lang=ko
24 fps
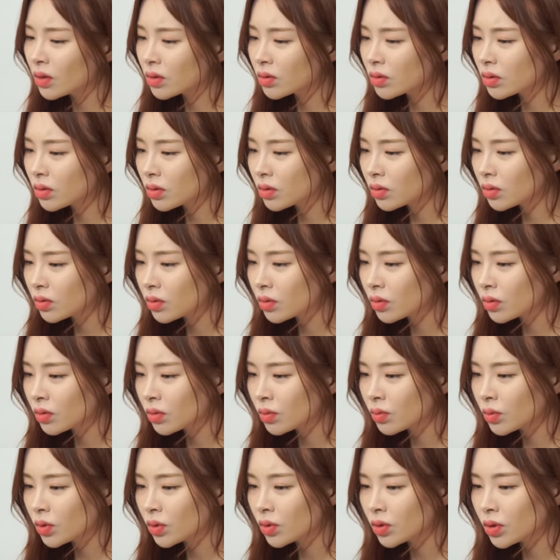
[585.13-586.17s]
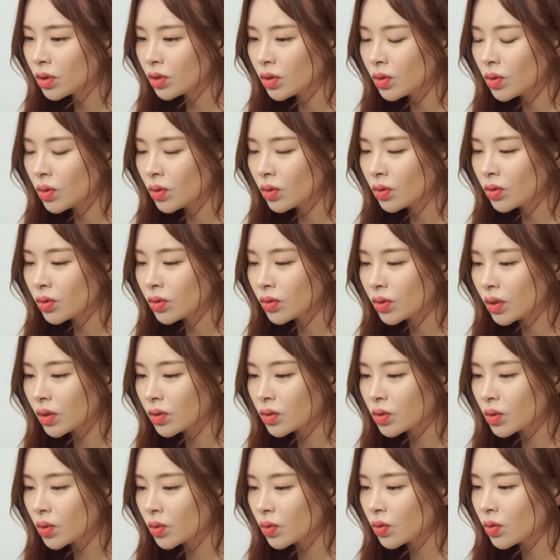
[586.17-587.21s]
지금 이 신형
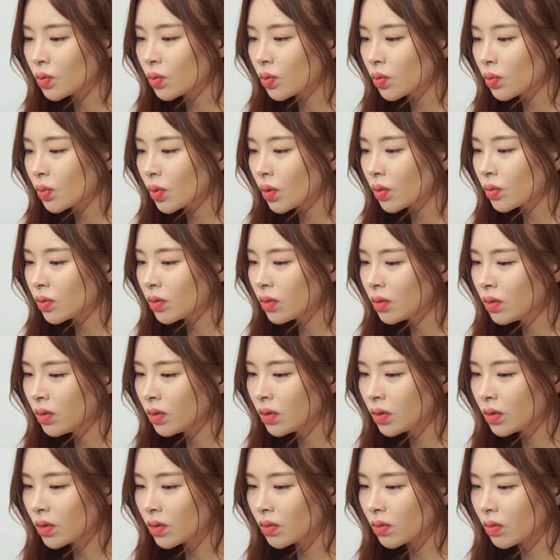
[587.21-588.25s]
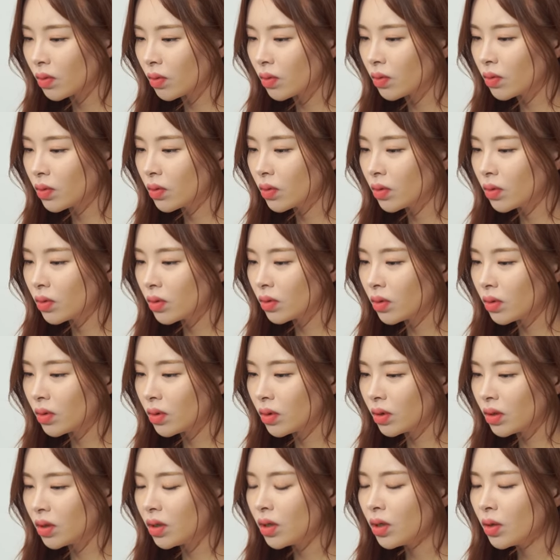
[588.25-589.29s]
그랜저를 보면은
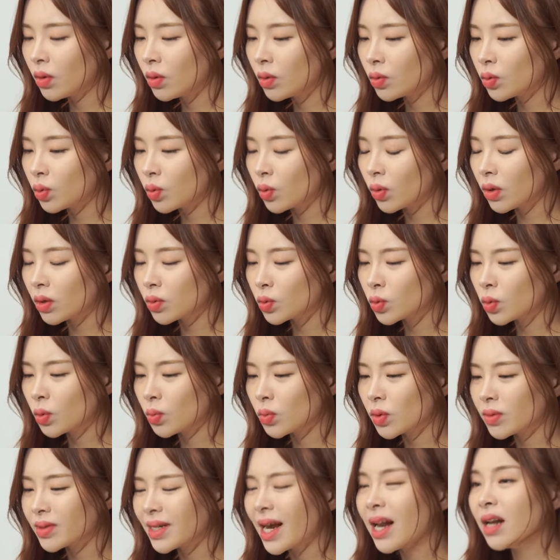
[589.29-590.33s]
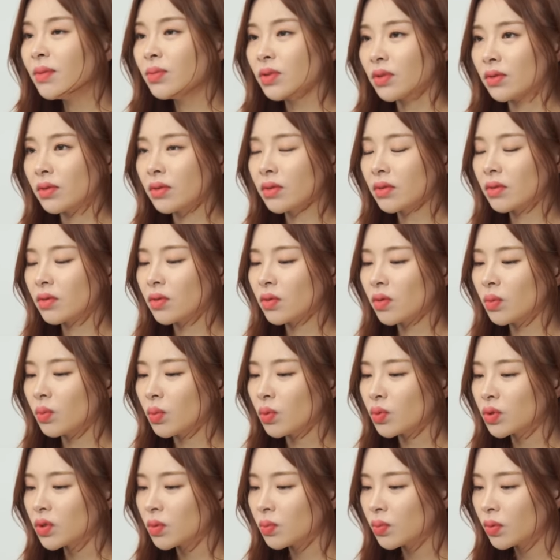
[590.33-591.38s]
2열 도어가 조금 더 짧은 그런
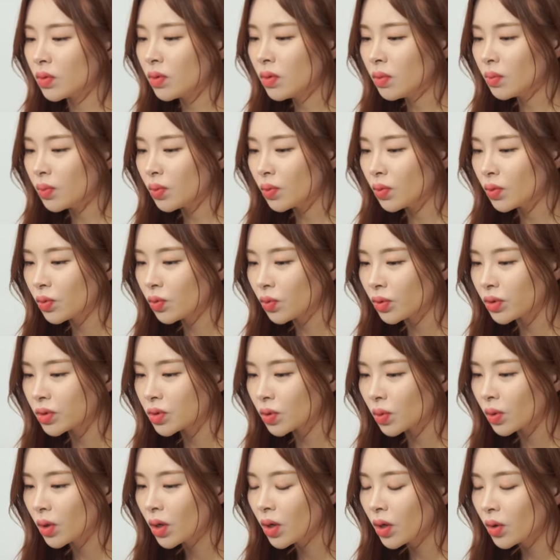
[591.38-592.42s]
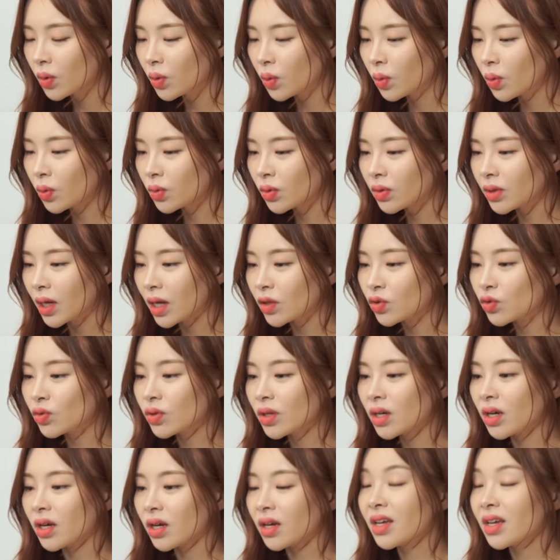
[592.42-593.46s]
모습을 보이고 있죠. 요거는
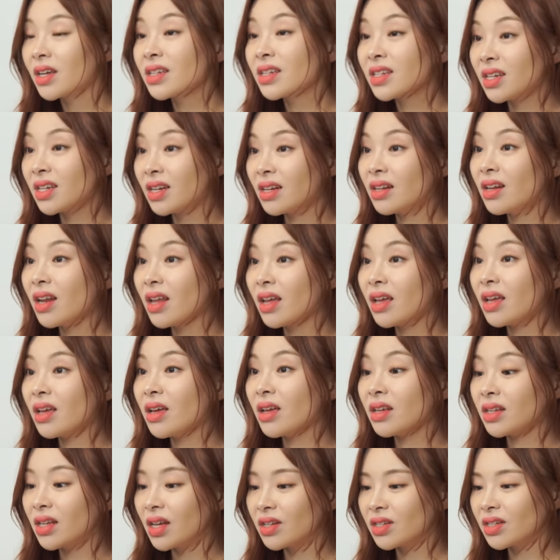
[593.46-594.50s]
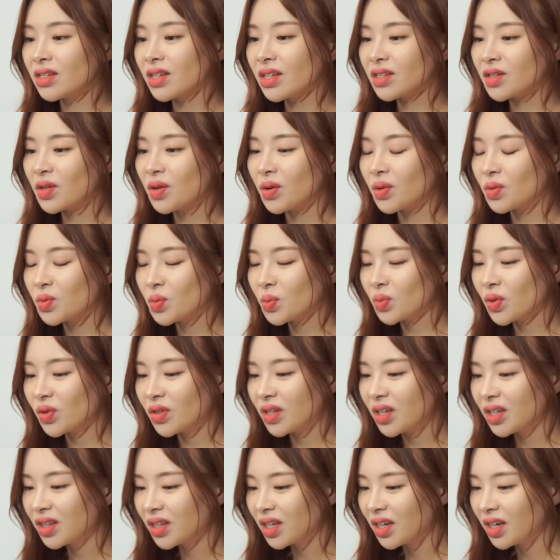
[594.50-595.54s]
나중에 실내 사진에서 좀 더
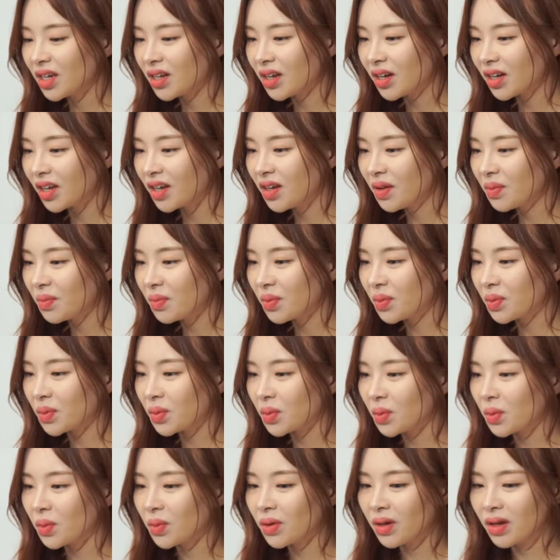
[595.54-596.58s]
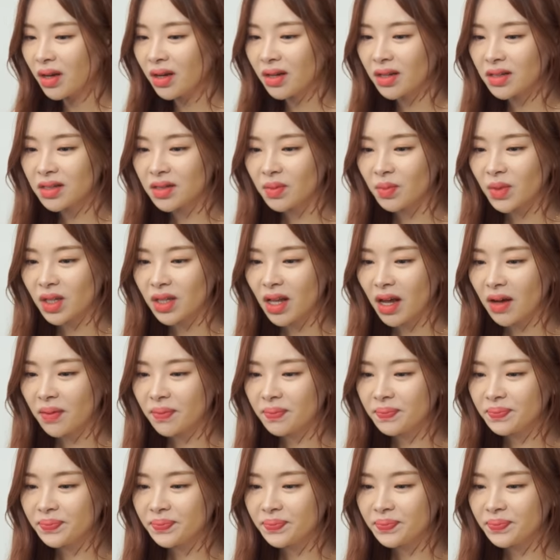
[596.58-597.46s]
디테일하게 보도록 하겠습니다.